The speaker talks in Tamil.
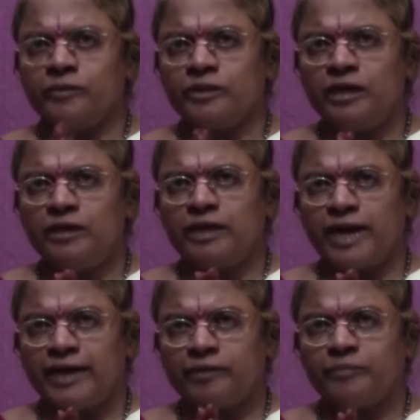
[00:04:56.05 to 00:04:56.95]
முதல்ல
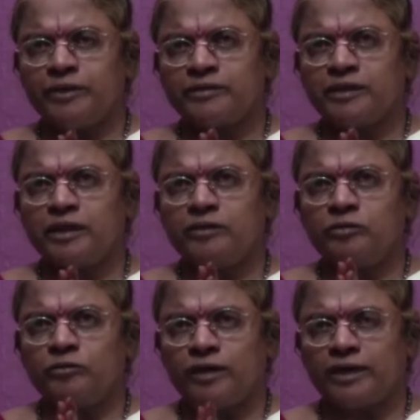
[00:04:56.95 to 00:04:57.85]
யாரை பார்த்தானாலும்
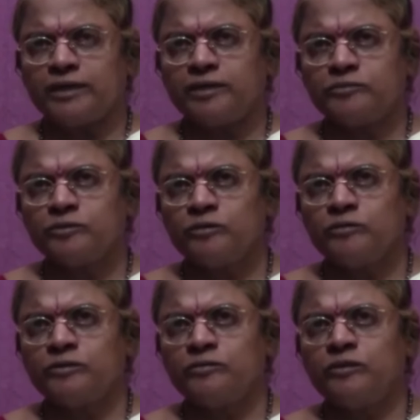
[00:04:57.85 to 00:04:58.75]
ஒரு வணக்கம்
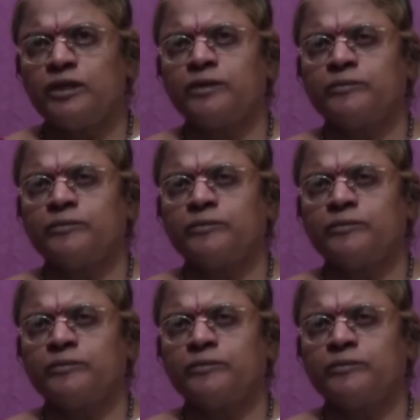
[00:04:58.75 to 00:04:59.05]
சொல்வது கூட